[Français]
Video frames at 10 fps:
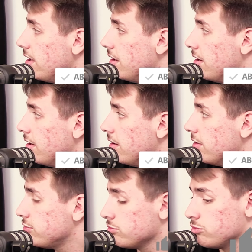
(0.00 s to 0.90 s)

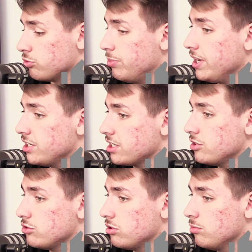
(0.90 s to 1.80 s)
Euh, son, père cherchait
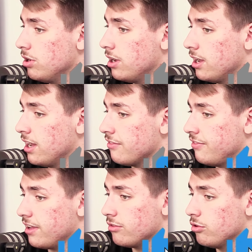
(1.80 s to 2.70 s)
justement un,
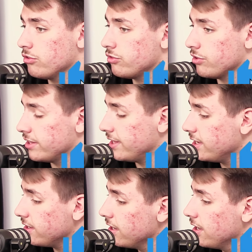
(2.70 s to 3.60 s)
fer de lance en attaque.